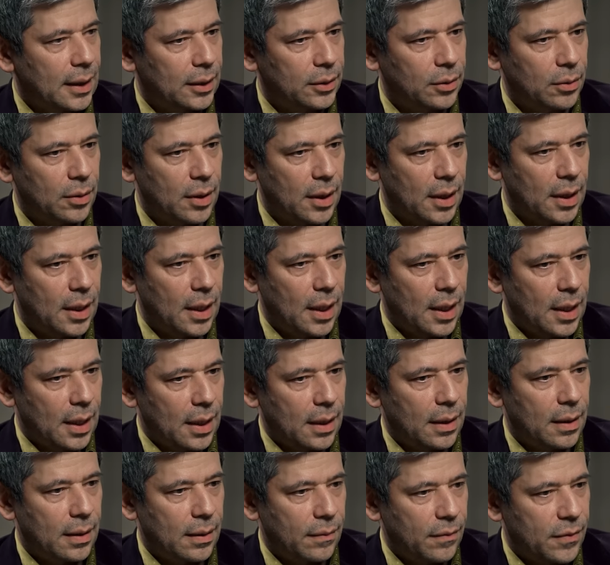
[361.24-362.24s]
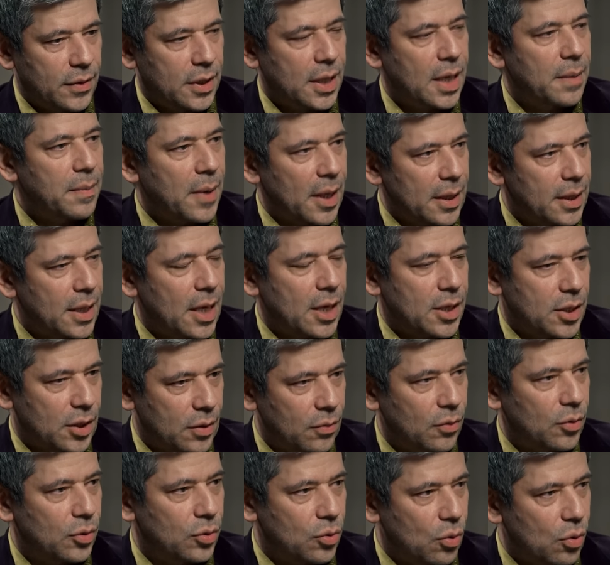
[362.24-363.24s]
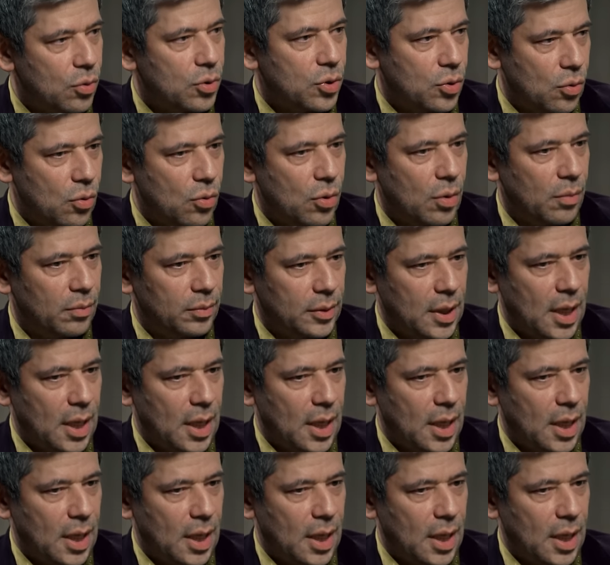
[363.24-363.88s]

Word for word: которые взаимодействуют друг с другом,